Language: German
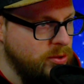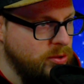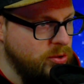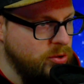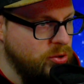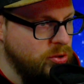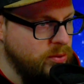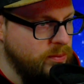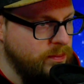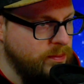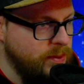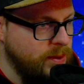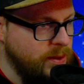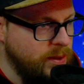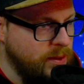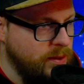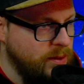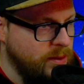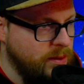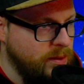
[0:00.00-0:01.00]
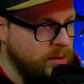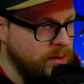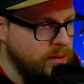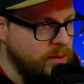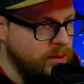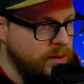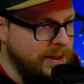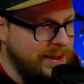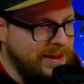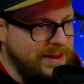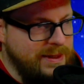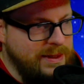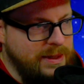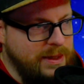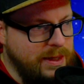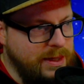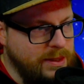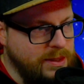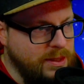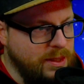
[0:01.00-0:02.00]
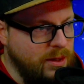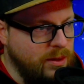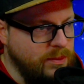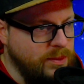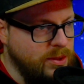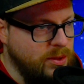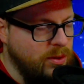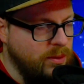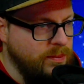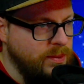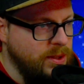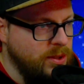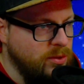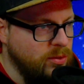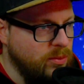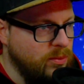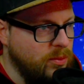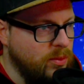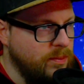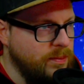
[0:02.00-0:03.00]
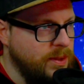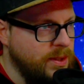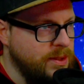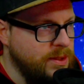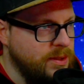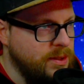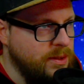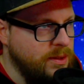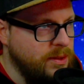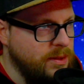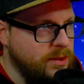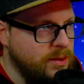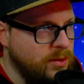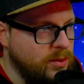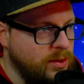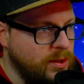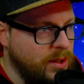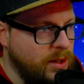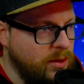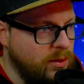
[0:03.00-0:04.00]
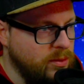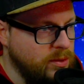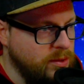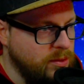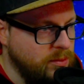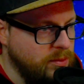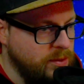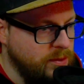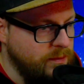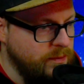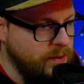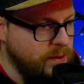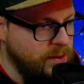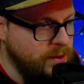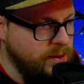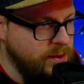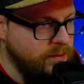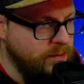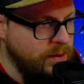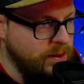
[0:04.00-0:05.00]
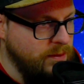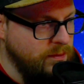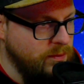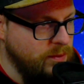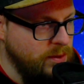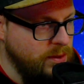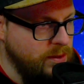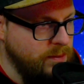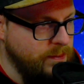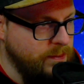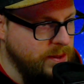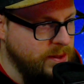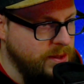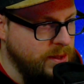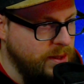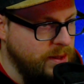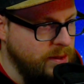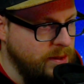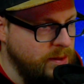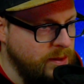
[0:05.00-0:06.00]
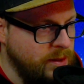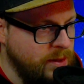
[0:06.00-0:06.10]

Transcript: spiele. Ja, ich glaube, ich komme nicht drum rum, dass äh, Sonja auslösen wird. Deswegen würde ich mal sagen,